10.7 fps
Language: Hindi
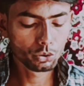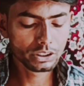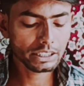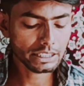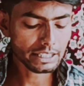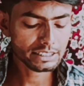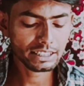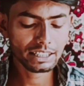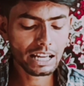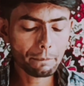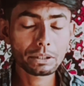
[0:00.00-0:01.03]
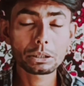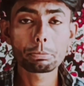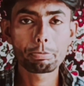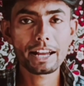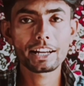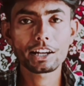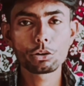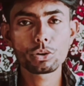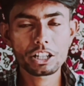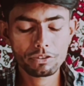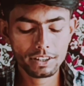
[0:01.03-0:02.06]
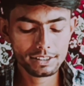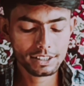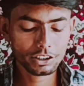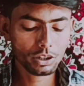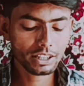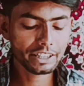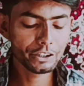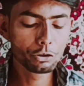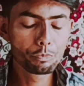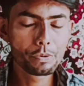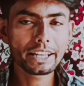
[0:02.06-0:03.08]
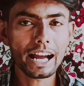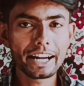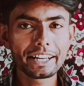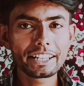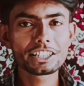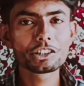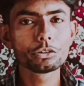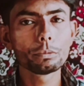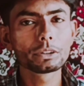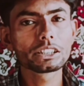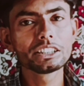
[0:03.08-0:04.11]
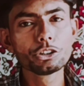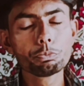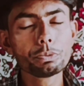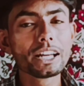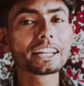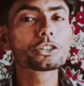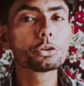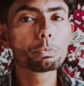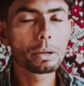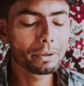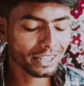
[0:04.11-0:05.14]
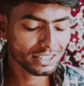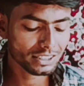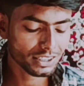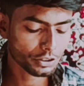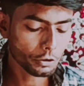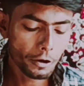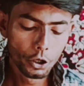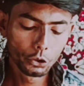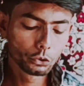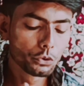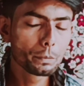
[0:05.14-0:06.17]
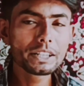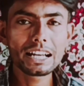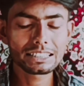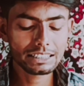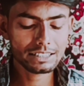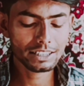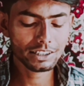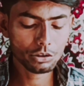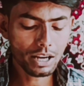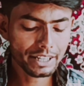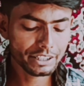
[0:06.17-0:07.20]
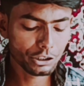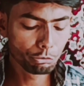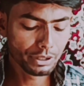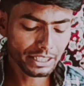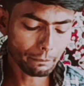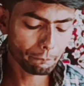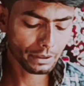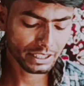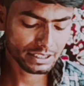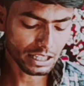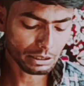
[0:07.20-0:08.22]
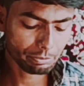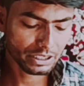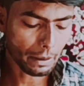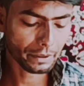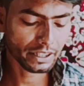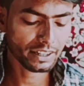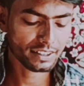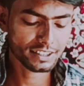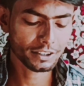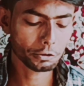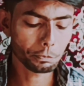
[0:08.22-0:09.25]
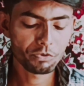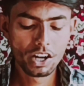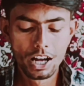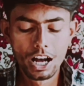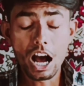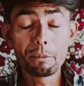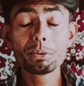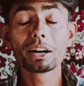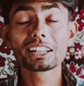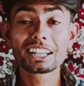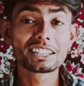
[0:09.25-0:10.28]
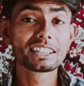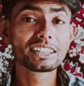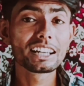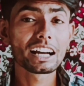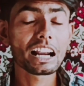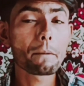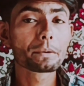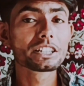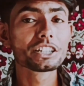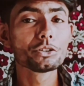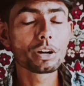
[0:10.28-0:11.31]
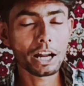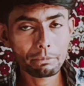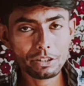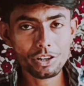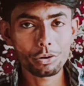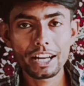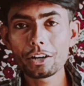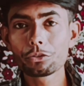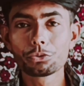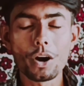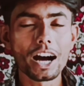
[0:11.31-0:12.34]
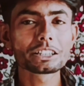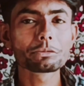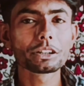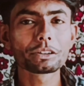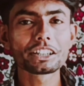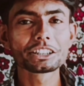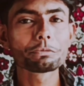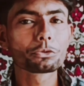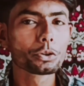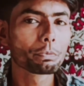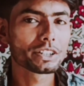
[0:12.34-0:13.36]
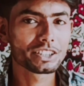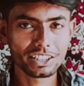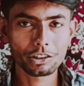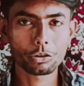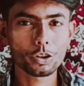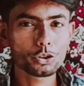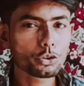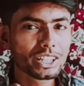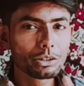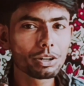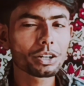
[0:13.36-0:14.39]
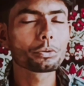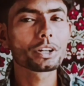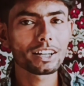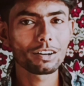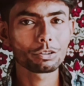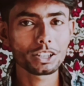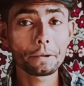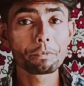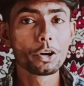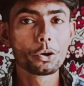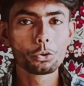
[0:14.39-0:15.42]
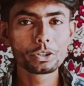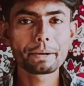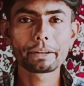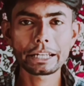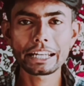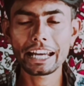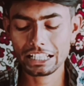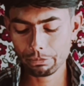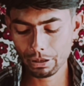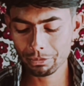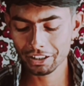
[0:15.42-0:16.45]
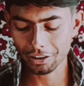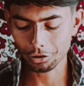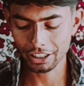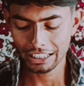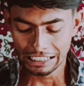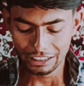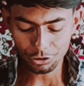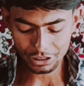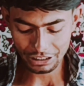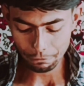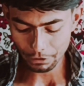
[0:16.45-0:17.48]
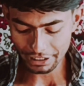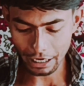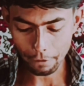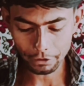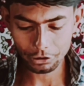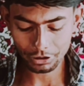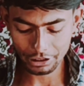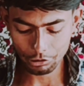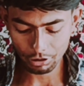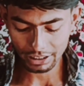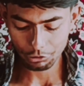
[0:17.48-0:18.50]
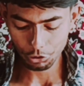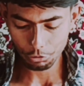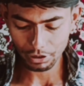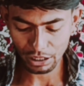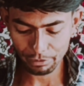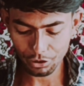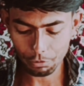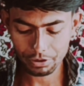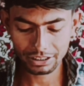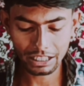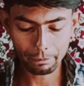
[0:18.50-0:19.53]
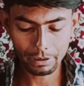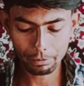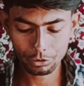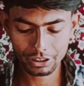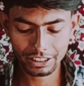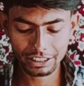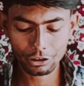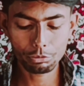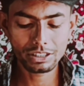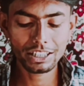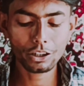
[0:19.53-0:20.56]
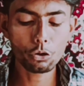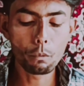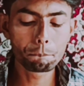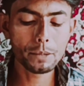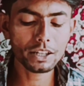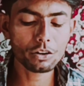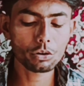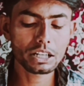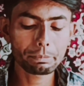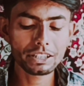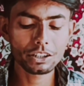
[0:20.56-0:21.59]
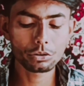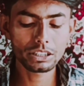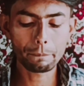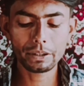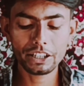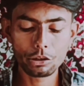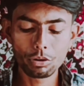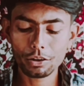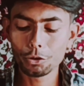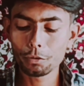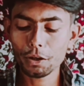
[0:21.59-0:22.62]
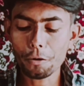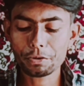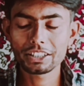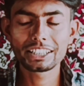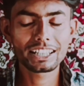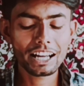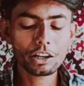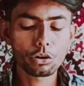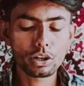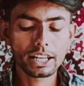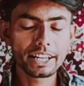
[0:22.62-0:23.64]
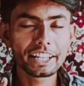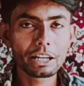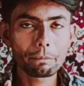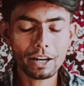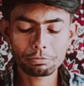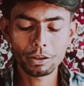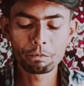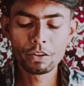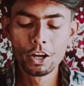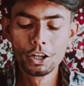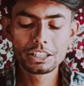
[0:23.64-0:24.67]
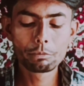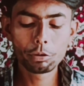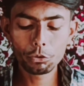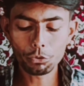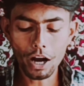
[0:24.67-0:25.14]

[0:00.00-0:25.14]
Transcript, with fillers: तो ये ऐसा करके आप मतलब कि बैंक अकाउंट ट्रांसफर कर सकते हो अगर यू पी किसी को मतलब कि यू के थ्रू पेमेंट करना चाहते हो तो वो भी यहाँ से कर सकते हो एंड यू नंबर के साथ भी यहाँ पे कर सकते हो अभी बात करते हैं कि अगर आप किसी दुकान में जाओगे एंड वहाँ से मतलब कि किसी कोई परचेज करोगे और जो क्यू कोड लगा होता है तो उसे मतलब कि कैसे पेमेंट करोगे तो सिंपली यहाँ पे देखो क्यू कोड वाला भी ऑप्शन यहाँ पे आपको दिखने को मिल जाएगा ऊपर कॉर्नर पे देखो यहाँ पे क्यू कोड वाला ऑप्शन दिख रहा है घंटे के पास में सिंपली